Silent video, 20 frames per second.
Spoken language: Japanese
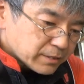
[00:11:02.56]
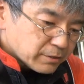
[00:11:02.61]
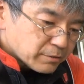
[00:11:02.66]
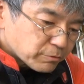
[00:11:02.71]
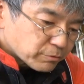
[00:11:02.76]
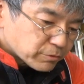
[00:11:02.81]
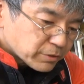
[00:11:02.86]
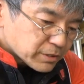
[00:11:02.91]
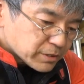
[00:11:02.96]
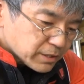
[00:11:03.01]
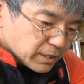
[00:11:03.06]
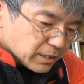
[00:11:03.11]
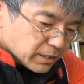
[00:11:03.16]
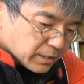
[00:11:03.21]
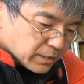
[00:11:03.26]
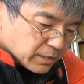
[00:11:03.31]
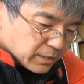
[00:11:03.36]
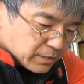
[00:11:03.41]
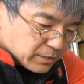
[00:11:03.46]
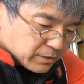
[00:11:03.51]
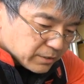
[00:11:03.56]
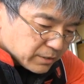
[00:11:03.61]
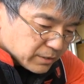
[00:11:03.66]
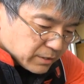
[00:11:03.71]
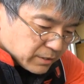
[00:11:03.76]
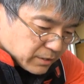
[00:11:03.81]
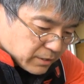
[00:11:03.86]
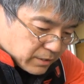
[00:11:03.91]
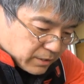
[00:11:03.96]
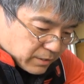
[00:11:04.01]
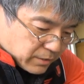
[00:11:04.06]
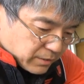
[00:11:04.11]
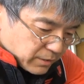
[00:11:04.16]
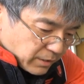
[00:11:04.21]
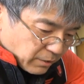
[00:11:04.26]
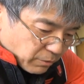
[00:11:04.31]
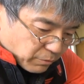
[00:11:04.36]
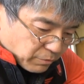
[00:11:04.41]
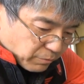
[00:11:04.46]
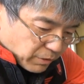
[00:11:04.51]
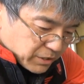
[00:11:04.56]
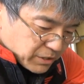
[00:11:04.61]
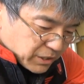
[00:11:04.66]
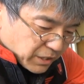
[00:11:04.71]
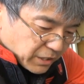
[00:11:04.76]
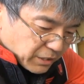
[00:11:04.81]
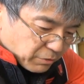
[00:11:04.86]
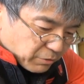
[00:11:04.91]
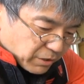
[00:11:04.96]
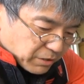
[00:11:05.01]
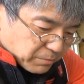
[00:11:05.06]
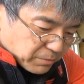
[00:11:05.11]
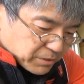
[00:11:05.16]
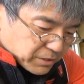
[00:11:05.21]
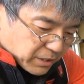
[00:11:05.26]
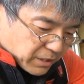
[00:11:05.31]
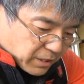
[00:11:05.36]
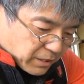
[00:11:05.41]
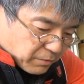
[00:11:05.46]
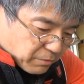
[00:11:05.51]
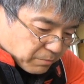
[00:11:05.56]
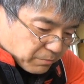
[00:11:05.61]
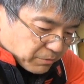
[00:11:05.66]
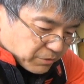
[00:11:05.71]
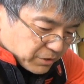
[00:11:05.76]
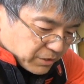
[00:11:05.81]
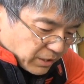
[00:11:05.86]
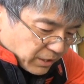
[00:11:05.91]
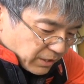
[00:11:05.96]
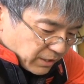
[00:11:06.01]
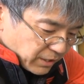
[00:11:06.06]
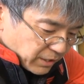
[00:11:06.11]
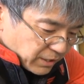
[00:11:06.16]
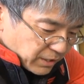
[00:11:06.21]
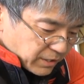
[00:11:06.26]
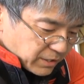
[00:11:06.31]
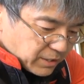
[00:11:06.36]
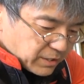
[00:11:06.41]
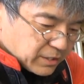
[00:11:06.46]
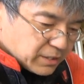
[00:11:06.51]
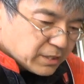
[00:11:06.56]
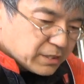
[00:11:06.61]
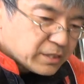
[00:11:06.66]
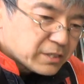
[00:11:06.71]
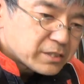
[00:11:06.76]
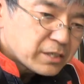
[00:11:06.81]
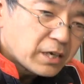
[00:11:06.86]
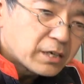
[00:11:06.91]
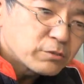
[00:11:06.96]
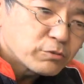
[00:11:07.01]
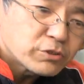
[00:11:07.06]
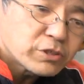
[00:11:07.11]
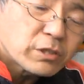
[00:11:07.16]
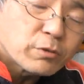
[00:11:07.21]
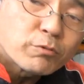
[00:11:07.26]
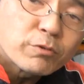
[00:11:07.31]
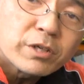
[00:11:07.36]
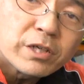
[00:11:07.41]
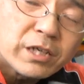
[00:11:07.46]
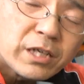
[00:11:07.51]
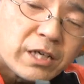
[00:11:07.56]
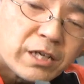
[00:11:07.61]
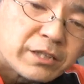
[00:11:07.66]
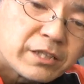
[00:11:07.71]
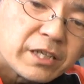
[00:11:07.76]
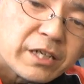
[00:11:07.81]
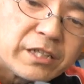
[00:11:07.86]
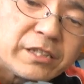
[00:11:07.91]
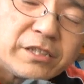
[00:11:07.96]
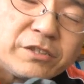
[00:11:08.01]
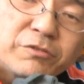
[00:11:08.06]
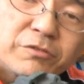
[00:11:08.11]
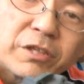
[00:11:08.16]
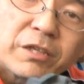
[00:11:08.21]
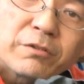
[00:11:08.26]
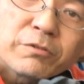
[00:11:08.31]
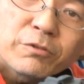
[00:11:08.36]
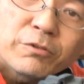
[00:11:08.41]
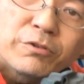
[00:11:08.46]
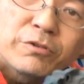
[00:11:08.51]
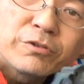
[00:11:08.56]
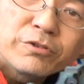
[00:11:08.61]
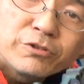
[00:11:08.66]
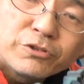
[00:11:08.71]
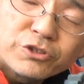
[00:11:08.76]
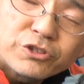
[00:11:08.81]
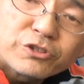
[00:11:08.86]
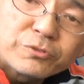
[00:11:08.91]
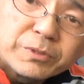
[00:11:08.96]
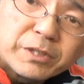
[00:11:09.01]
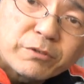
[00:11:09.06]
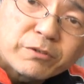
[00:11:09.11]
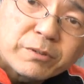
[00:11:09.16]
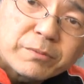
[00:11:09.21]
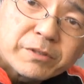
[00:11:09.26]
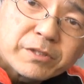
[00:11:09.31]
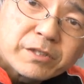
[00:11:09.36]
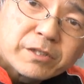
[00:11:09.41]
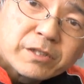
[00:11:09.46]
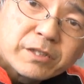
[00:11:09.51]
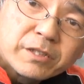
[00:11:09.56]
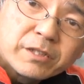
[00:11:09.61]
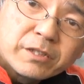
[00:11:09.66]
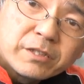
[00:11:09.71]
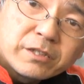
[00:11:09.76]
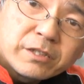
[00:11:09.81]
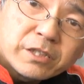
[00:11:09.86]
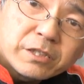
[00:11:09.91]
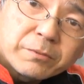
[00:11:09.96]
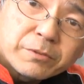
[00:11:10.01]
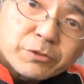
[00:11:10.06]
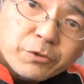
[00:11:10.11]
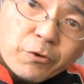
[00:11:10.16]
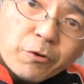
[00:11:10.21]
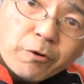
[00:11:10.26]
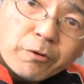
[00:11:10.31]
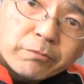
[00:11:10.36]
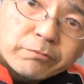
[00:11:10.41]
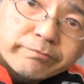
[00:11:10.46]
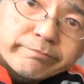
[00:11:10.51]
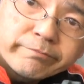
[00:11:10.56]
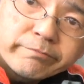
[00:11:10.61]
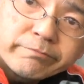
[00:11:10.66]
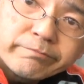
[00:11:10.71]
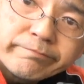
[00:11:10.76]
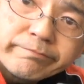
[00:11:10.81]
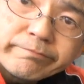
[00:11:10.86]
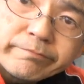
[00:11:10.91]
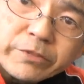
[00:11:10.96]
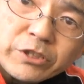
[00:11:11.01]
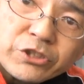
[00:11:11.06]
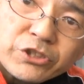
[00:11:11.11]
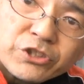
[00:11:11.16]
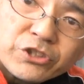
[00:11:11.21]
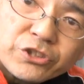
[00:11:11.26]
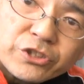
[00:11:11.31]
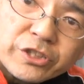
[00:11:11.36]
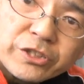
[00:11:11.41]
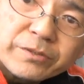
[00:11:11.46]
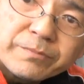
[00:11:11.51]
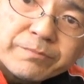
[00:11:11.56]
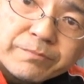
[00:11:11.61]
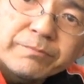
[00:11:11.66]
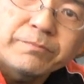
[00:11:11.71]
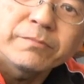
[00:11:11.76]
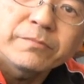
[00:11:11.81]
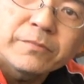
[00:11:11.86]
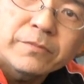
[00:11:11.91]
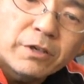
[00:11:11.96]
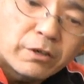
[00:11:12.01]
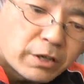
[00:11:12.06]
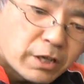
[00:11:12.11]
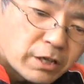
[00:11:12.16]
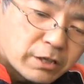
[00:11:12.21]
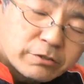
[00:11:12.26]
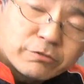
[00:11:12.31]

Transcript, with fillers: ていうことですねでここにワッシャーが1個ありますからね、はい、さあそしたらこれがね反対側に抜けるという仕組みでございますいきますよ12あれ